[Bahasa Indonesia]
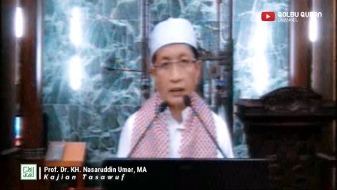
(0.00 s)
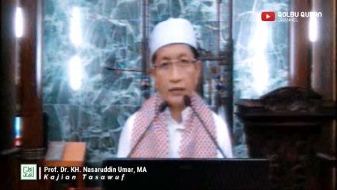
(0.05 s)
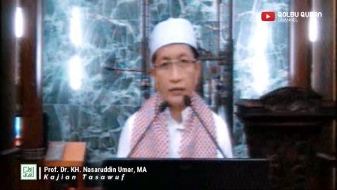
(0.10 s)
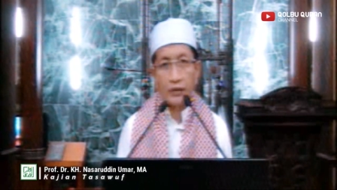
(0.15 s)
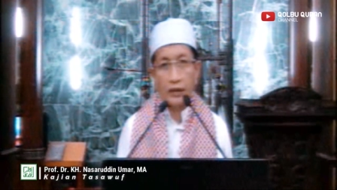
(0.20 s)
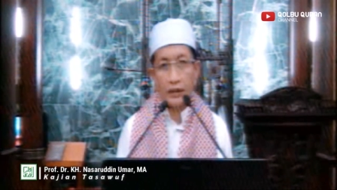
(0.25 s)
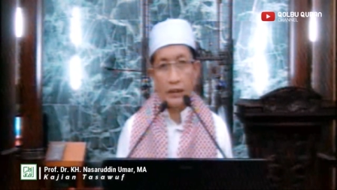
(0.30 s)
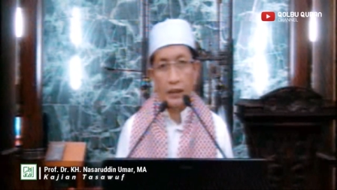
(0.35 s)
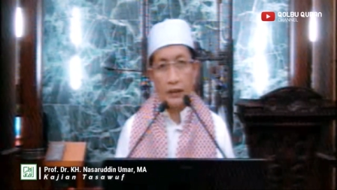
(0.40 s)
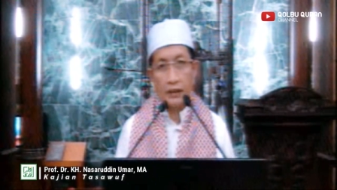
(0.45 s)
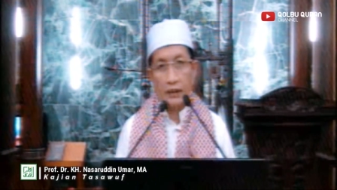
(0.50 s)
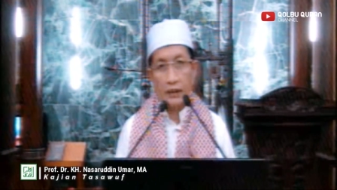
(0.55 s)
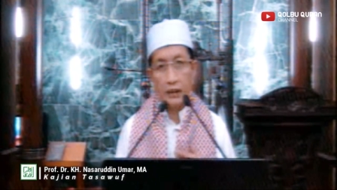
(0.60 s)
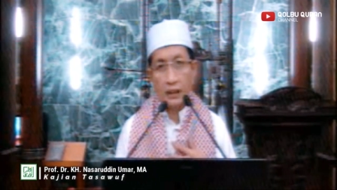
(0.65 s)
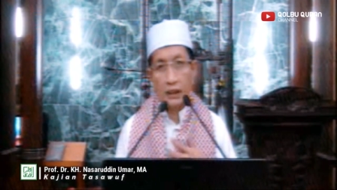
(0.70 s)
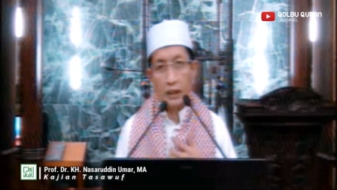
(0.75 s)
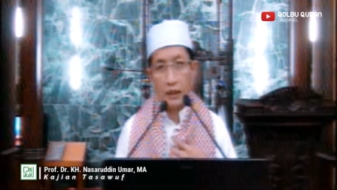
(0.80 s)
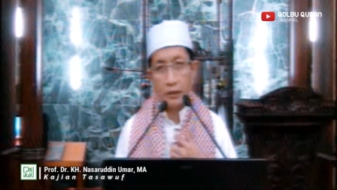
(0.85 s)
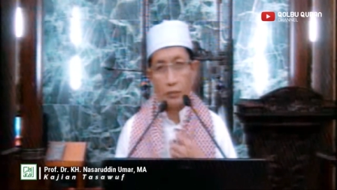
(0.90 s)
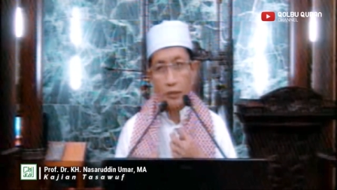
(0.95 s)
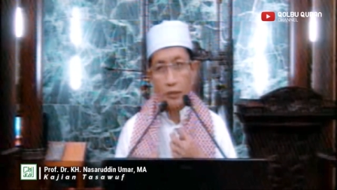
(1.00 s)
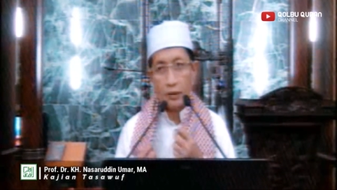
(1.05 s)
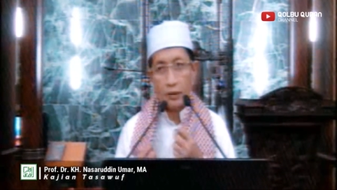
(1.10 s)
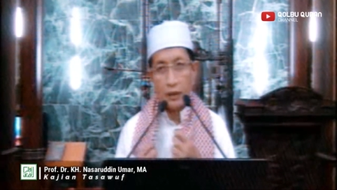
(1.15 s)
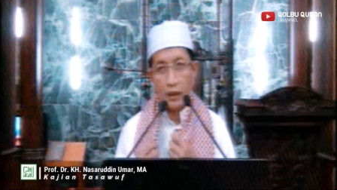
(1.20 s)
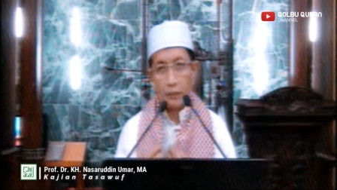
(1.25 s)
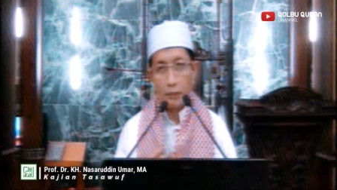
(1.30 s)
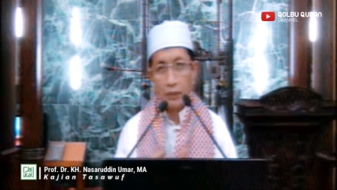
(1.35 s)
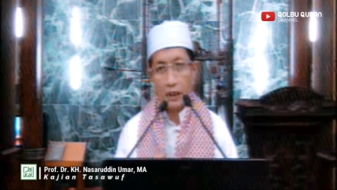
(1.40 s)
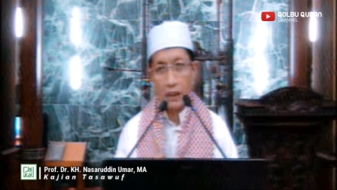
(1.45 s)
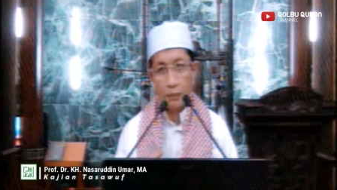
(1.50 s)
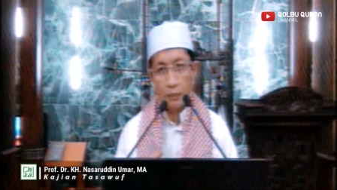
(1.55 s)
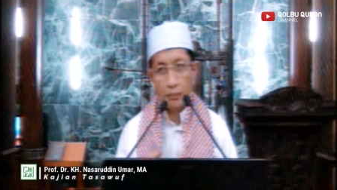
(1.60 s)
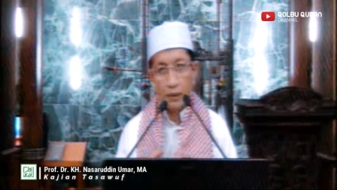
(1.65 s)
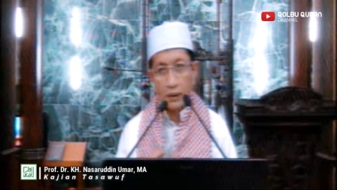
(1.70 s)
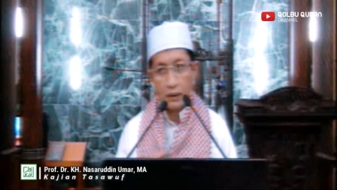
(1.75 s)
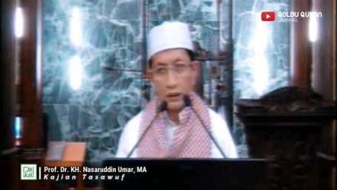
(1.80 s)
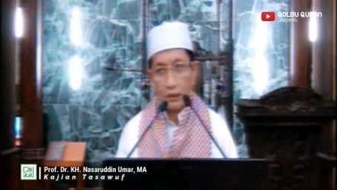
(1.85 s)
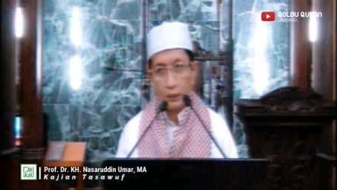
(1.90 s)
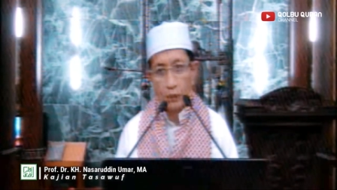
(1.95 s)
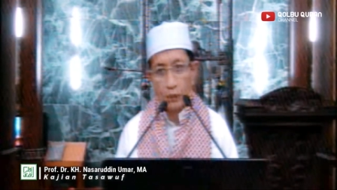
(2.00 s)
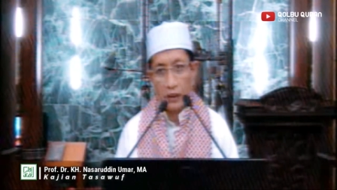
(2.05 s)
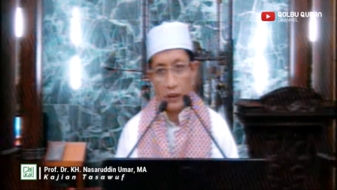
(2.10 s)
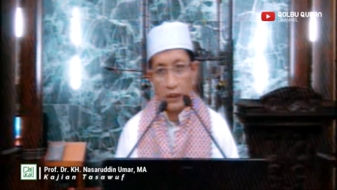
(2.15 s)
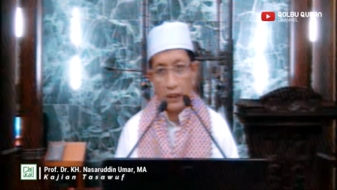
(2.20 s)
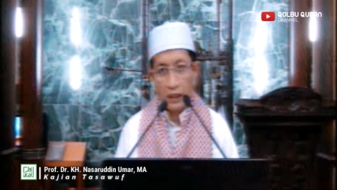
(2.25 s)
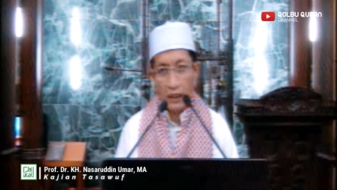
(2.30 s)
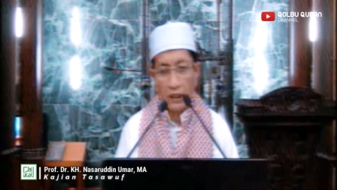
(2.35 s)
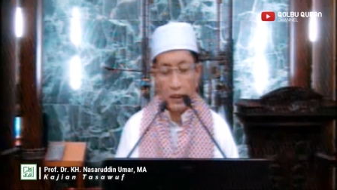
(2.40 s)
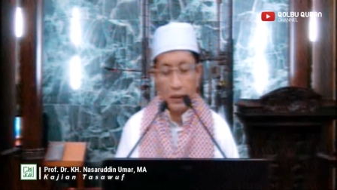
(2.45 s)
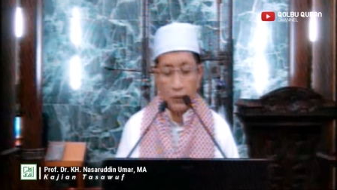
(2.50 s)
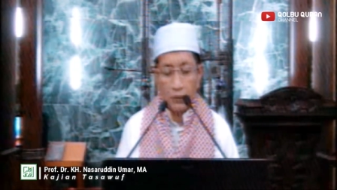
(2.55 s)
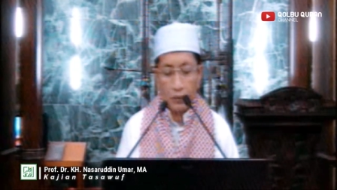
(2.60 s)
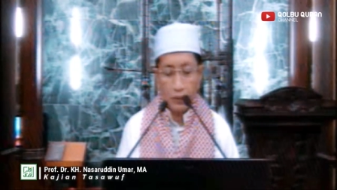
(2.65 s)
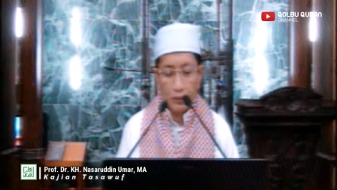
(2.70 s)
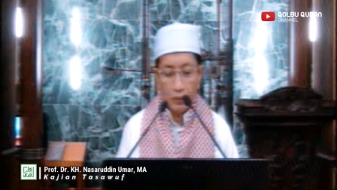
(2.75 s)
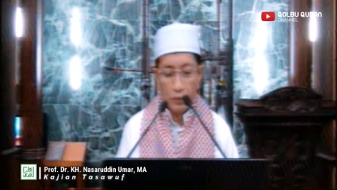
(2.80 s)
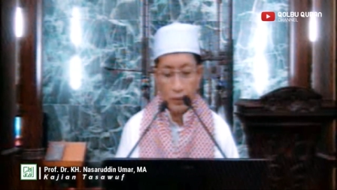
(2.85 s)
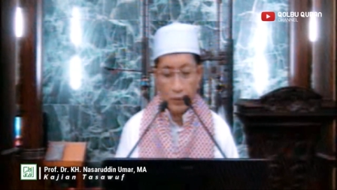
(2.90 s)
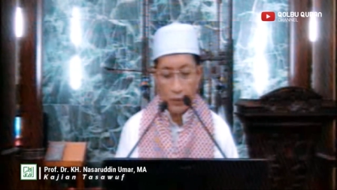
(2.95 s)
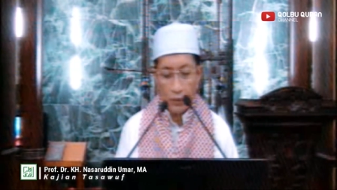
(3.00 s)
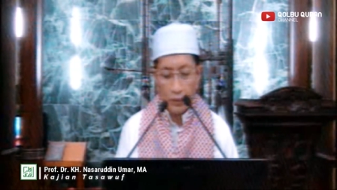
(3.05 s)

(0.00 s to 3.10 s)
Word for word: saya janjikan beberapa pertemuan yang lalu